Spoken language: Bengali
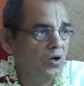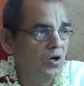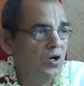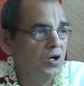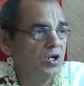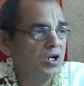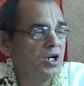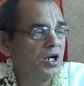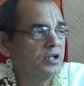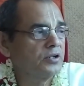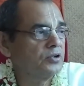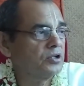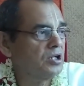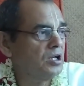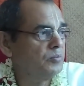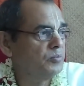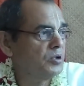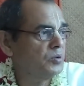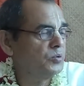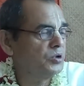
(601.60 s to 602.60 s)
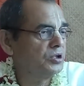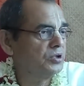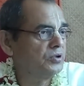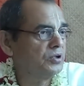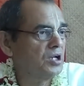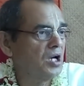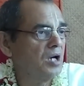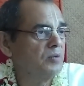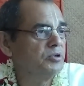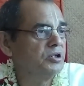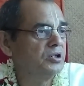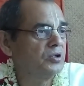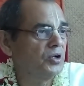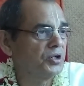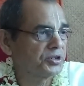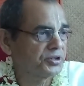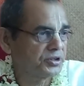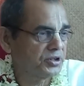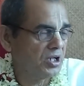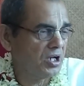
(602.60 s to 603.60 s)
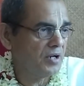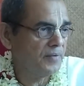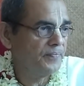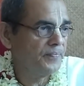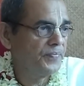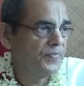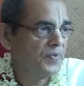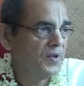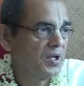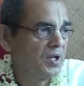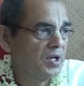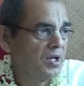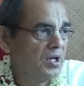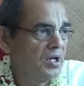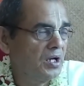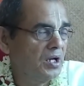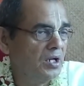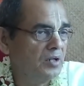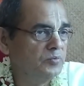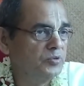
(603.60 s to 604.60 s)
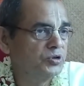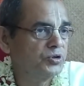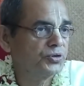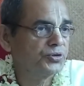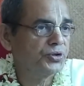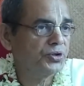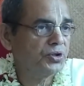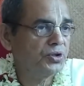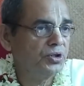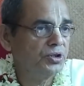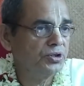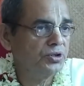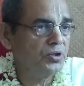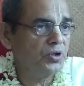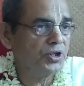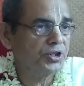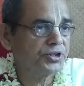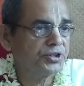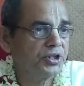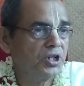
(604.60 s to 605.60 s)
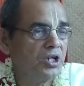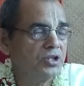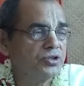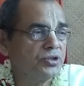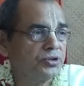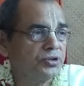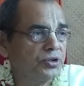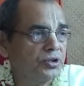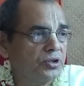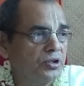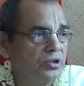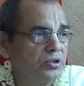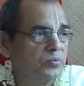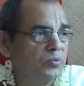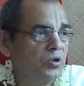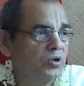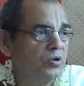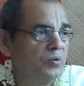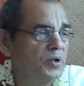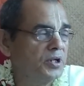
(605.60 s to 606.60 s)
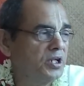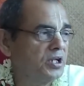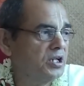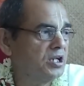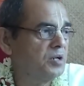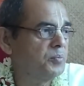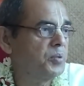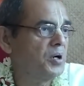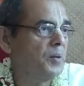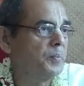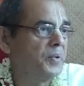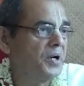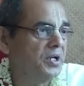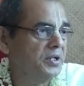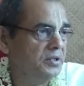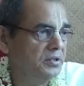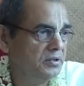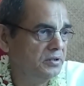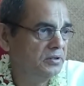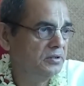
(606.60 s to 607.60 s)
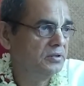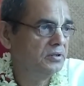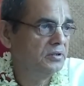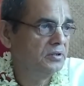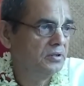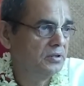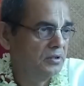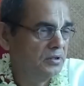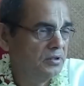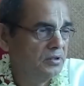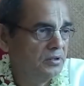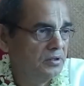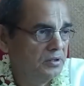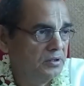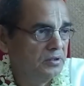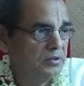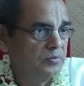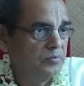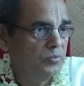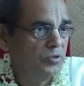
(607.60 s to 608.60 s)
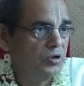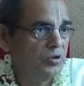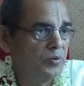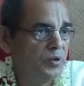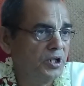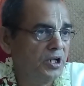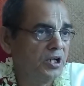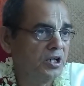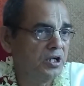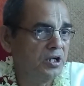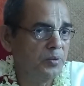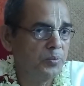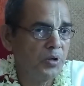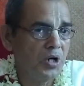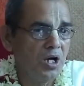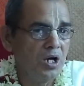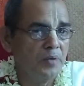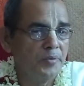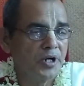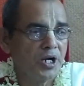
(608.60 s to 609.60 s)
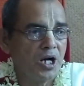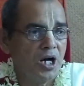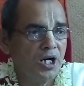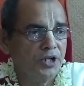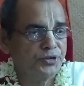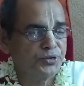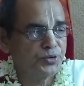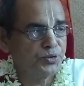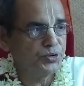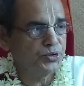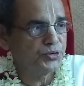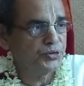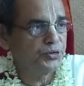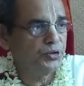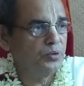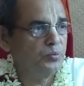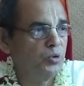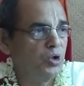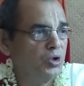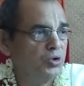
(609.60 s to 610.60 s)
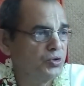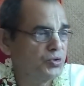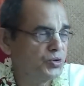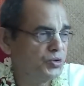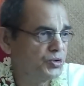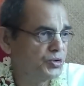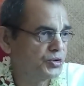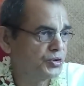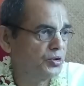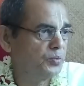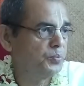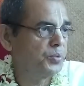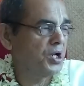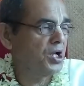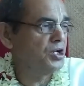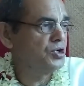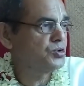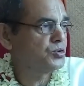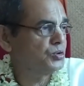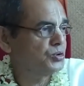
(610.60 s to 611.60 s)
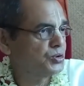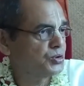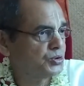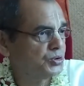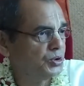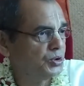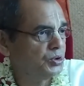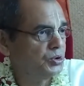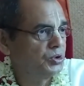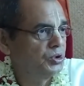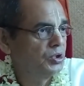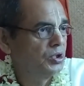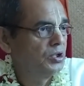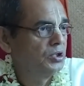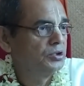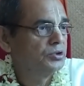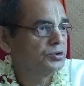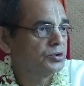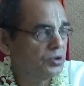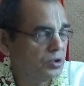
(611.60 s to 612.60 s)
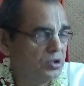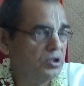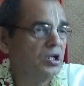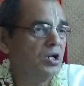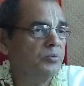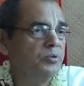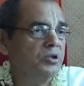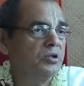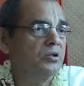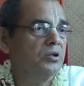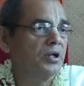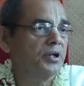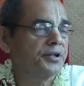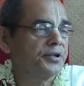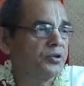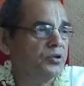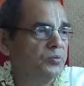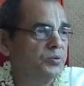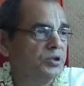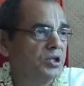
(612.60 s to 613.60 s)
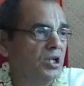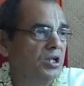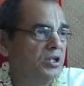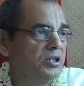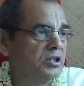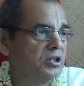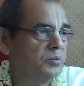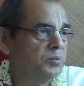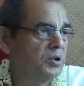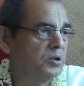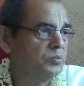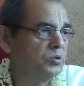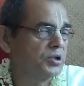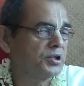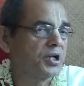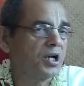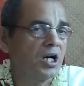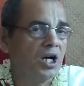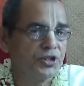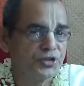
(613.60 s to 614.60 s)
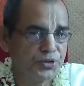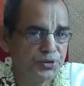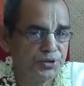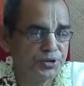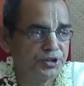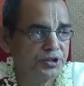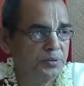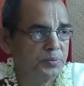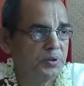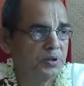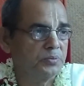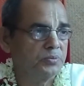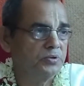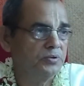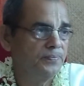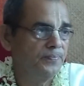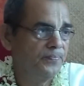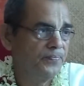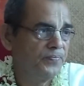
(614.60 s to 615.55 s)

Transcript: অহংকার করে আমরা মনে করি আমি কর্তা আমি ততক্ষণ কর্তা যতক্ষণ ভগবানের কৃপা পাই ভগবানের কৃপায় আমার হাত সুস্থ মন সুস্থ ব্রেন সুস্থ তখন আমি একটা কবিতা লিখতে পারবো একটা কাজ করতে পারবো